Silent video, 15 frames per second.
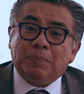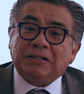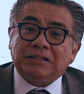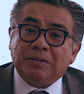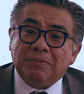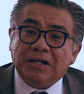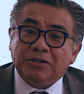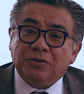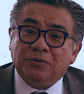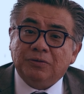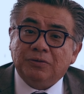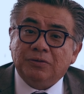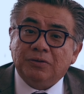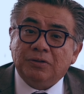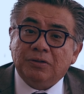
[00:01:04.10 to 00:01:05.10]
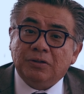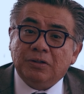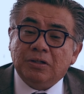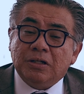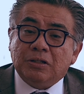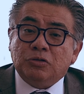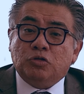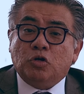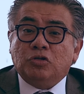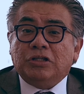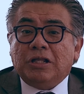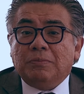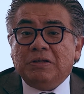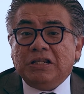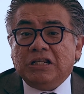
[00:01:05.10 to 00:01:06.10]
pasamayo, donde
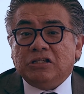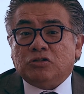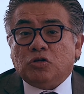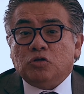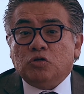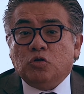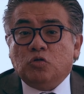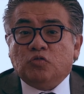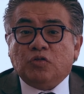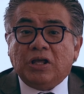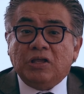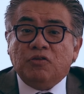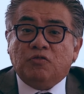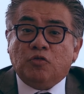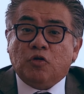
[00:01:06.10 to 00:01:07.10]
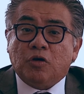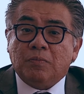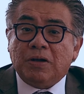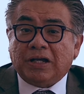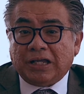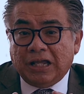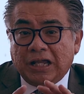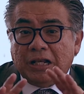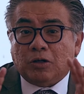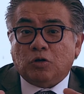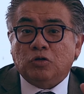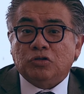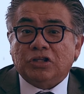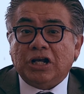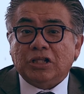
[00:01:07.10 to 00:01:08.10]
el ministro Yufra informa que en el
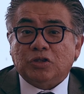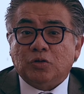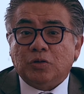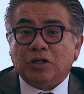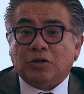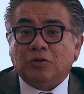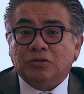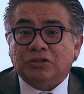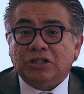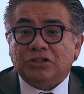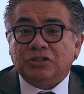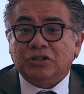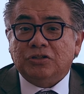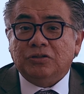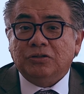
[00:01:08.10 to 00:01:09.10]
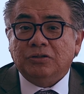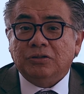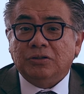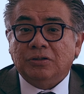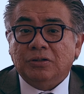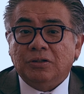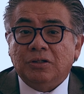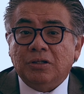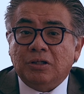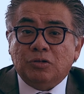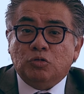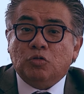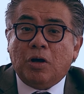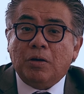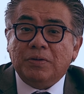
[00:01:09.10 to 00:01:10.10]
contrato de concesión
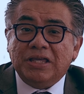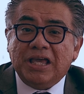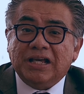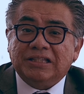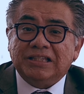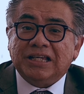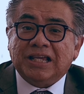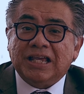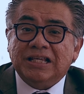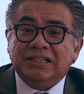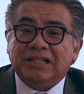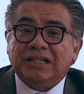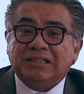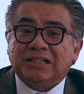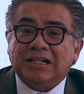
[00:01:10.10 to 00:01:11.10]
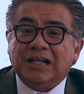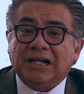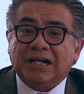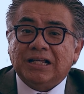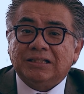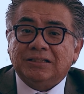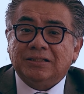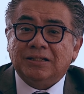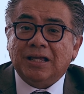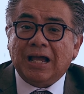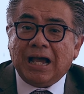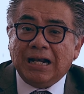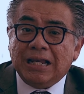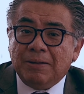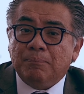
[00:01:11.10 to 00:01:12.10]
no había exigencias claras
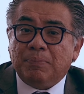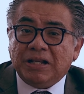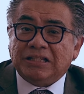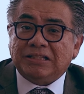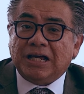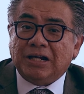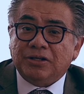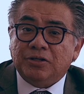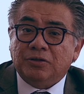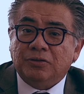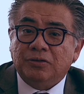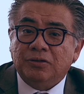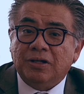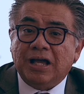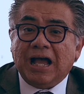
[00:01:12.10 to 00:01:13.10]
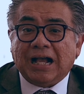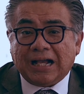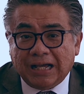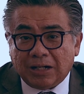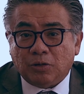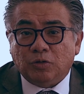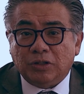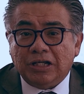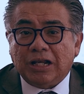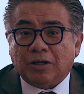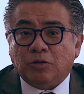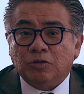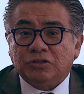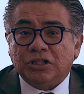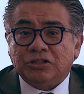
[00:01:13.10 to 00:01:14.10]
al empresario a cargo de la
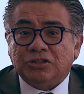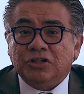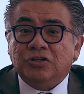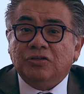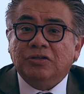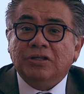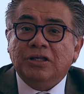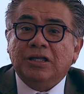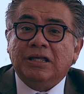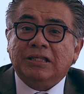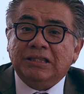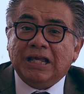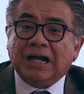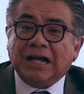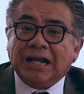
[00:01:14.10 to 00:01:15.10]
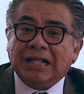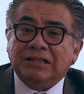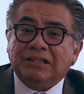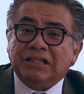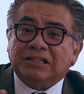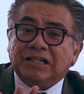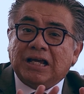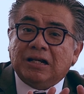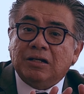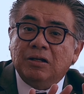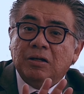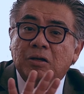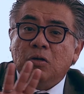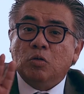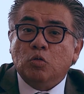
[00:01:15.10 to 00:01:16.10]
concesión de
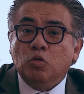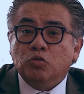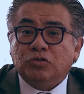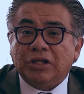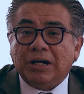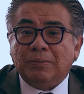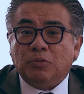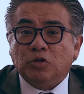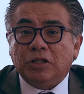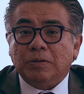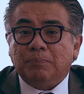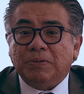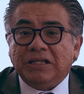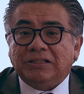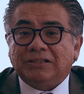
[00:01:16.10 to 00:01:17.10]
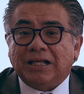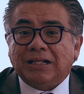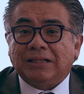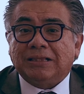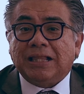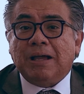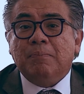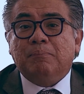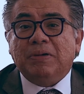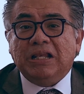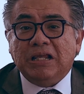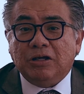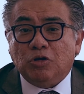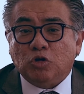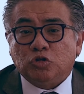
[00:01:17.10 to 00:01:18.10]
garantizar un tramo de pista tan
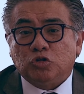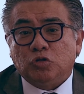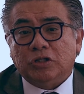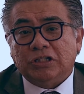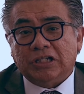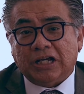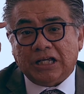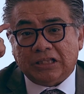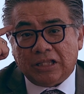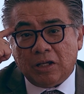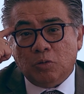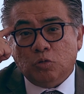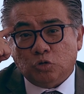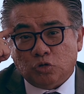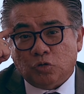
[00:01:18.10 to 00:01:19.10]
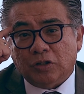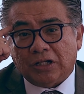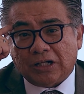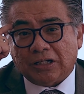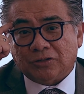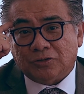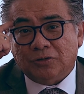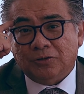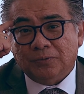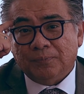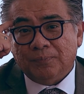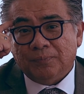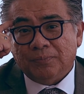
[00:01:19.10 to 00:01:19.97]
peligroso desde que tengo uso de razón.